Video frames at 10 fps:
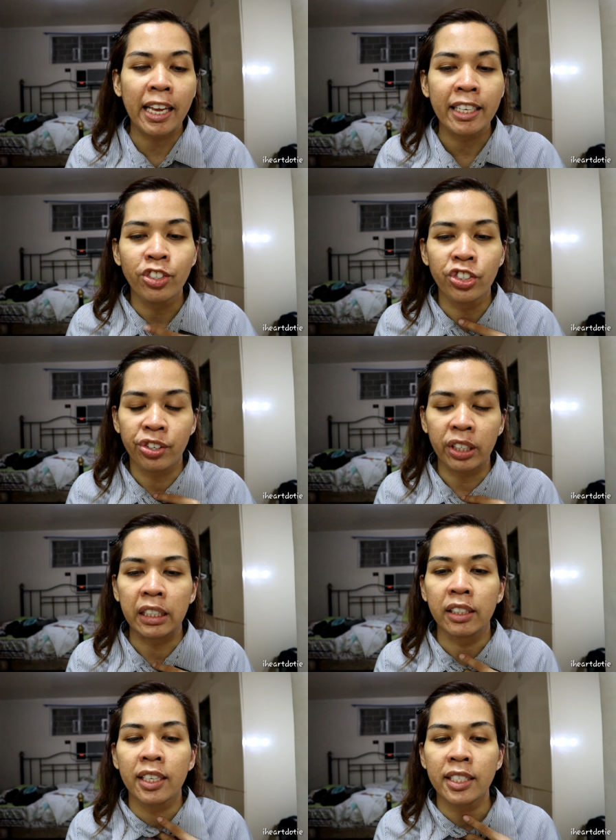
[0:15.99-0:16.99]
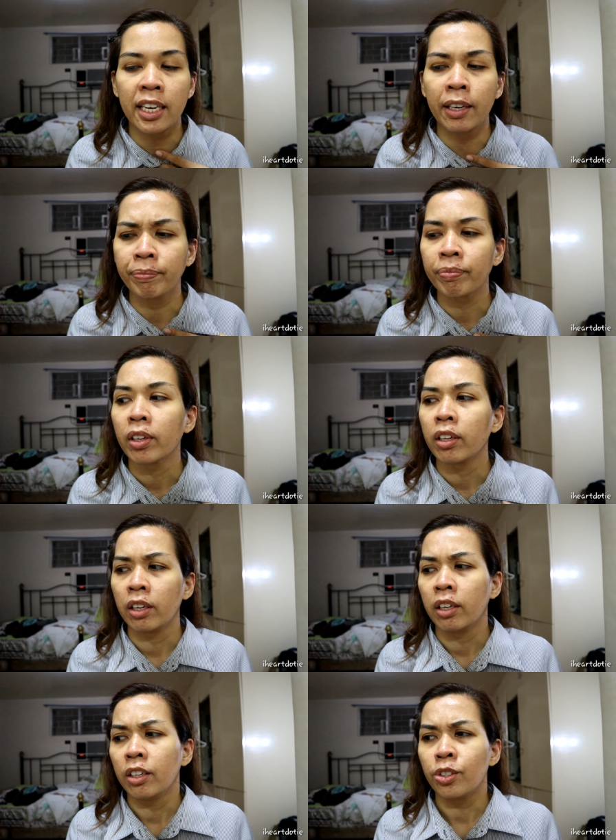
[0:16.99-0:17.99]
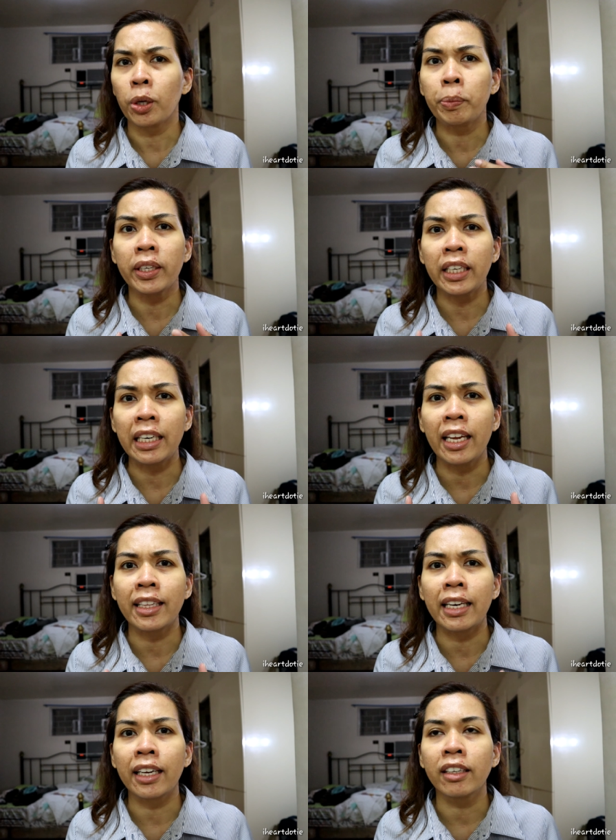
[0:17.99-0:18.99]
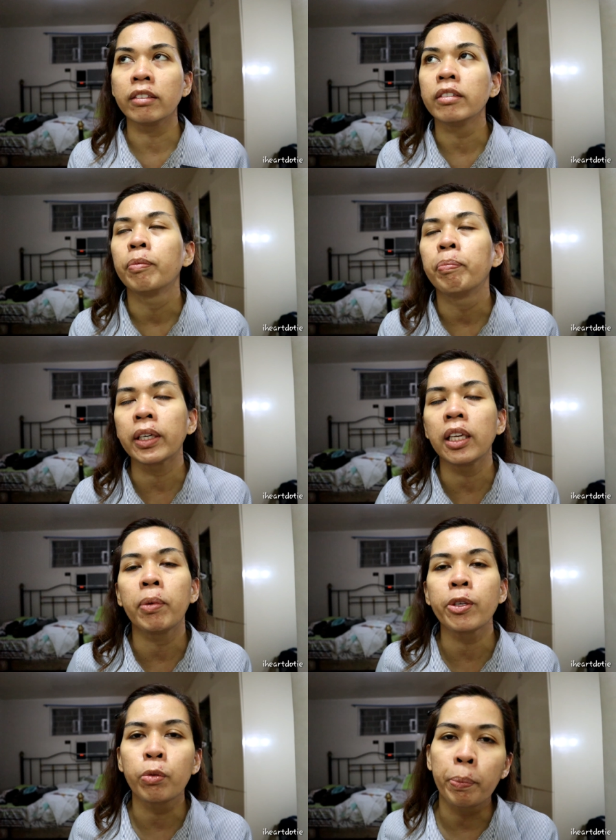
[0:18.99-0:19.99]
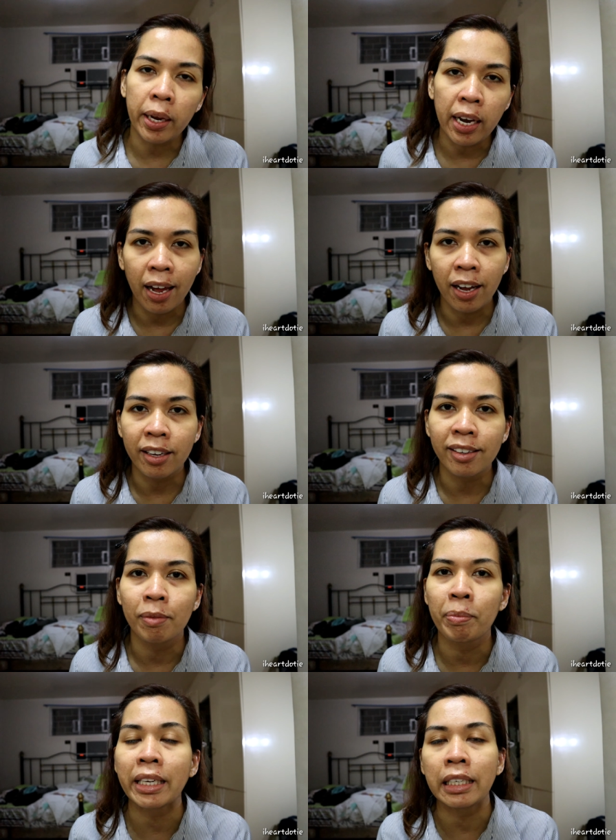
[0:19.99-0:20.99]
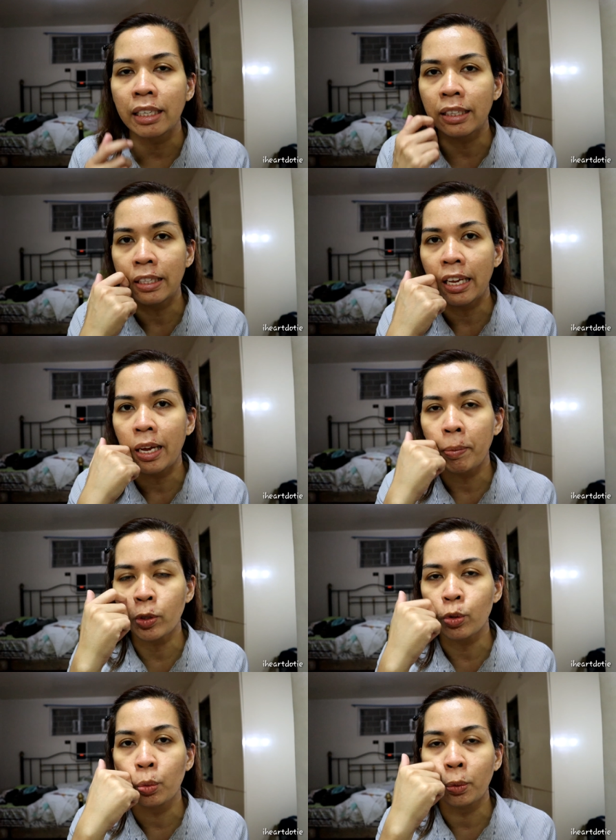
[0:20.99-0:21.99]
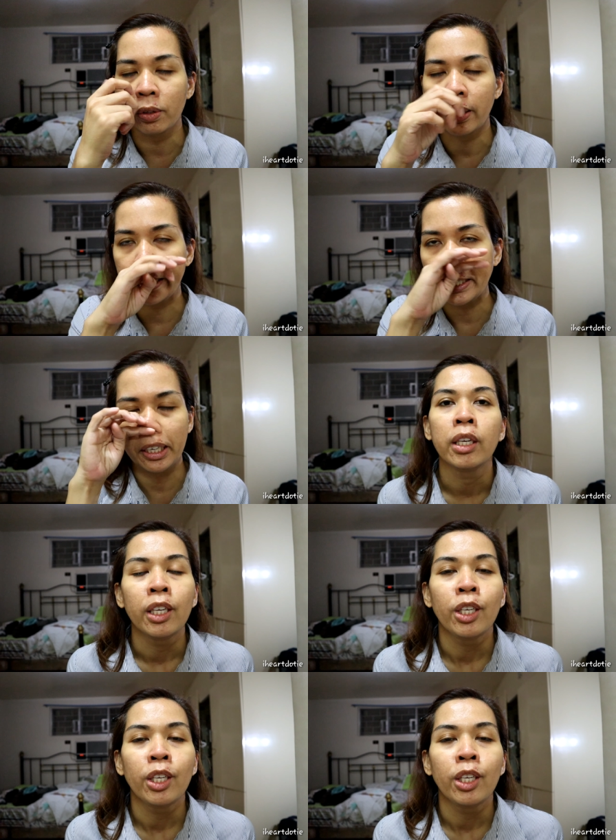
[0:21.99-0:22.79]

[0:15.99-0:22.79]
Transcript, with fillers: Sunscreen. Kasi sobrang init. Talagang paglabas mo palang, mainit na, masusunog ka na.